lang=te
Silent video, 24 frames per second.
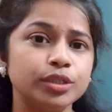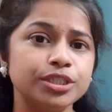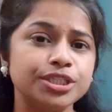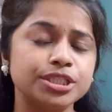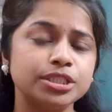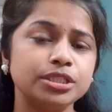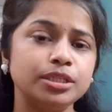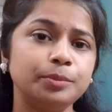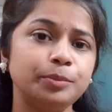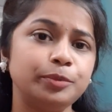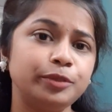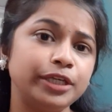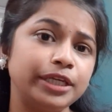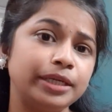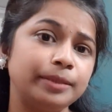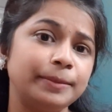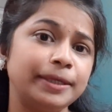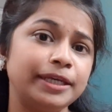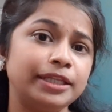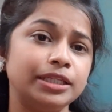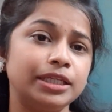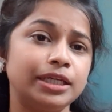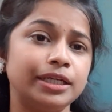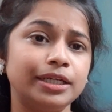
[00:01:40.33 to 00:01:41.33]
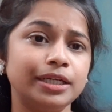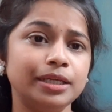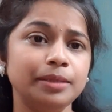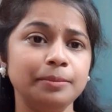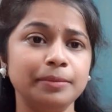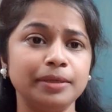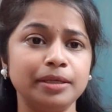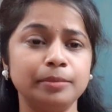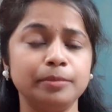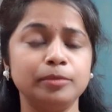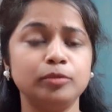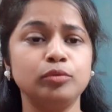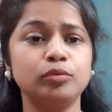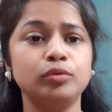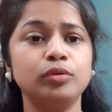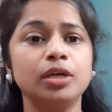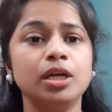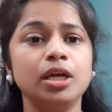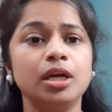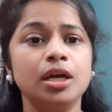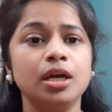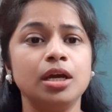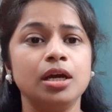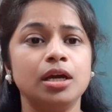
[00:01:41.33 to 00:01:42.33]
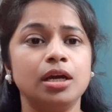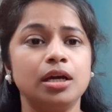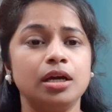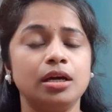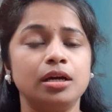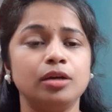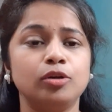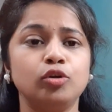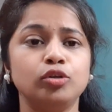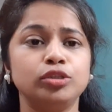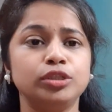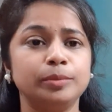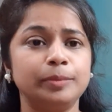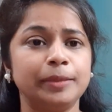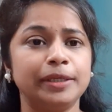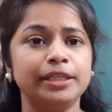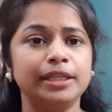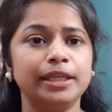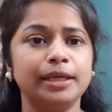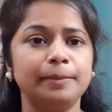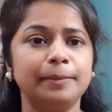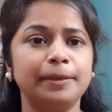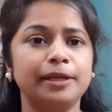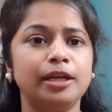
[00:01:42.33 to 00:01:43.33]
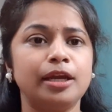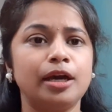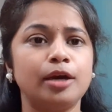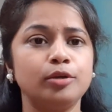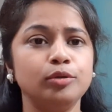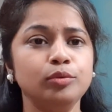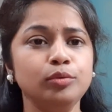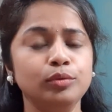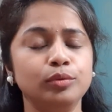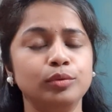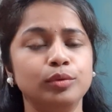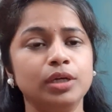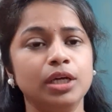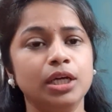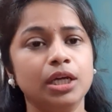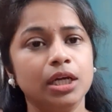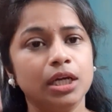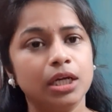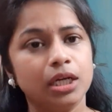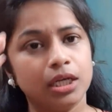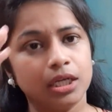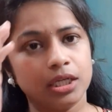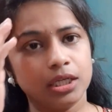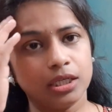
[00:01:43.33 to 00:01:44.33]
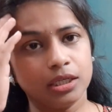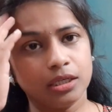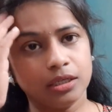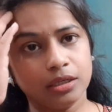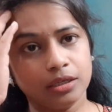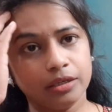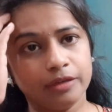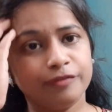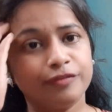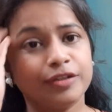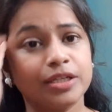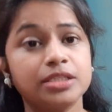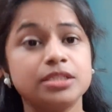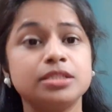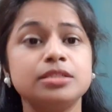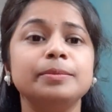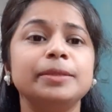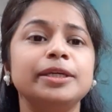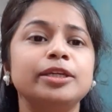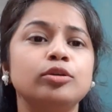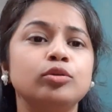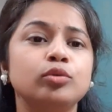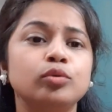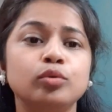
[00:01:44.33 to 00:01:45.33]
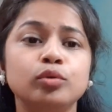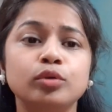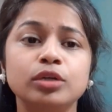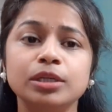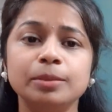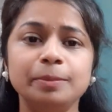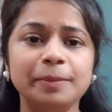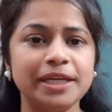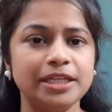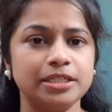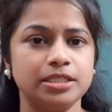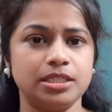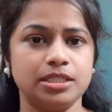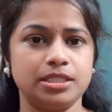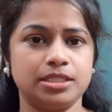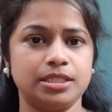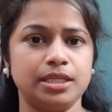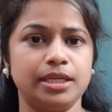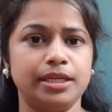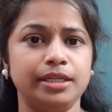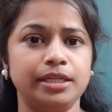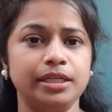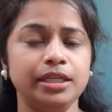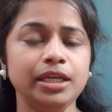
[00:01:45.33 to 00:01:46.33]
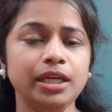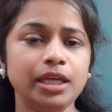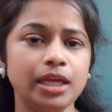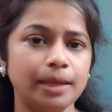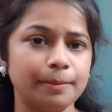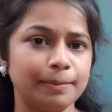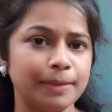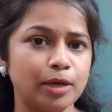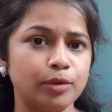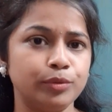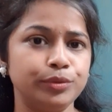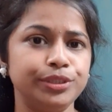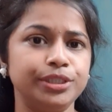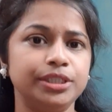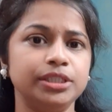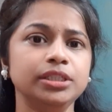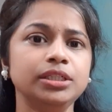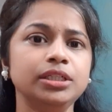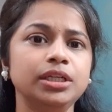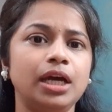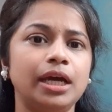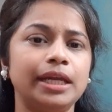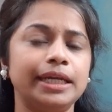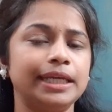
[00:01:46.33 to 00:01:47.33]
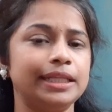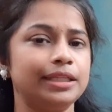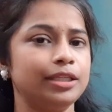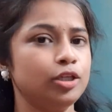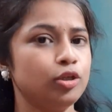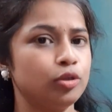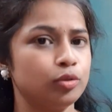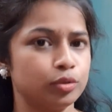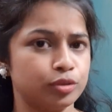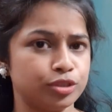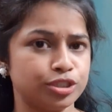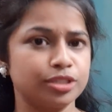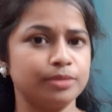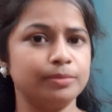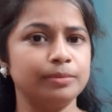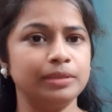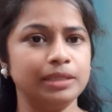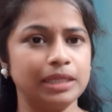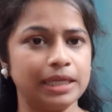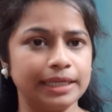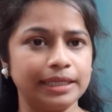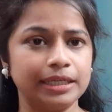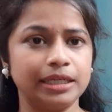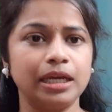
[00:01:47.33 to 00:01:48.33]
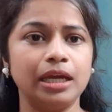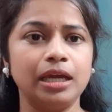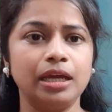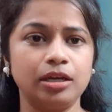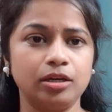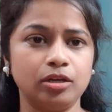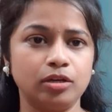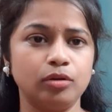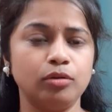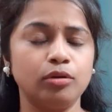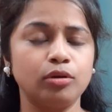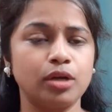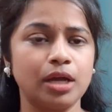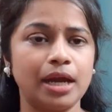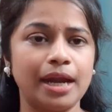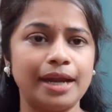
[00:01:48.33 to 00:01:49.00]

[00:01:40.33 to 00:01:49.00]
వచ్చినప్పుడు ఏమైందంటే మేము కొంతమంది ఏమన్నారు ఫస్ట్ మీరు గూగుల్ పే చేసేయండి అమౌంట్ అనేది కొంచెం లైక్ ఒక